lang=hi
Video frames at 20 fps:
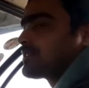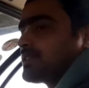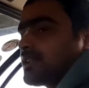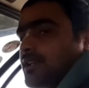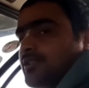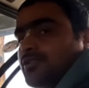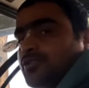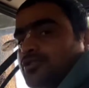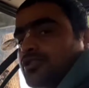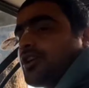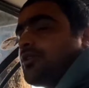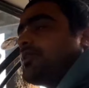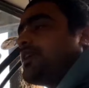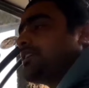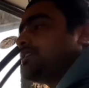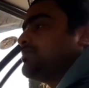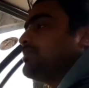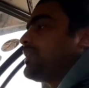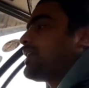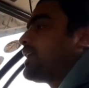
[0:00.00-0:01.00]
सकते हो सब
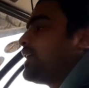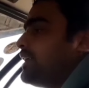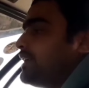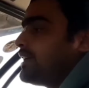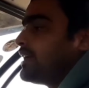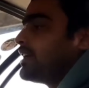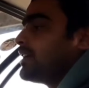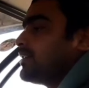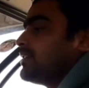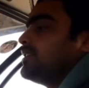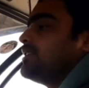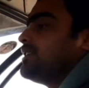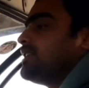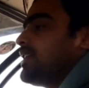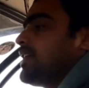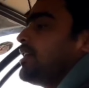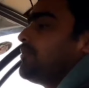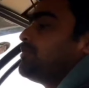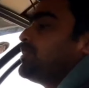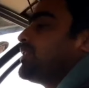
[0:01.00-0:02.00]
आदमी के लिए
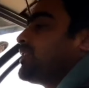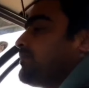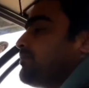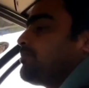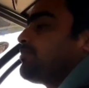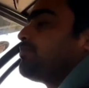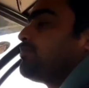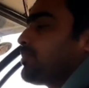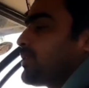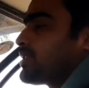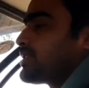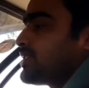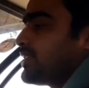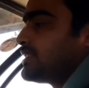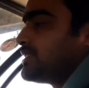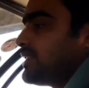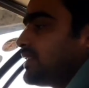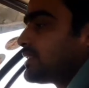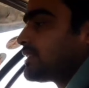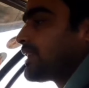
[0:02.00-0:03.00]
यहाँ पे
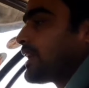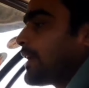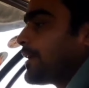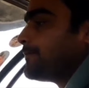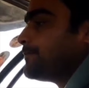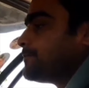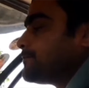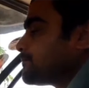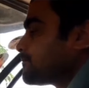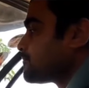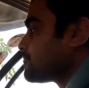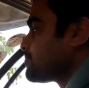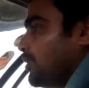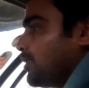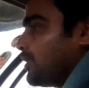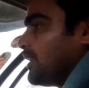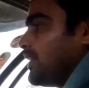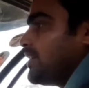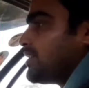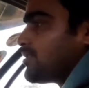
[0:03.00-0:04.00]
प्रसाद जाते
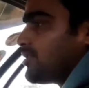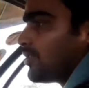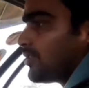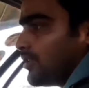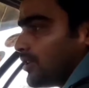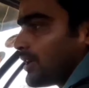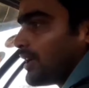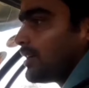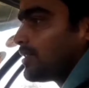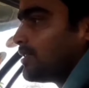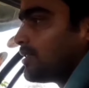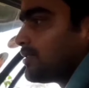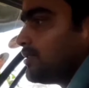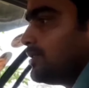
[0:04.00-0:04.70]
हैं ये जो गौरंग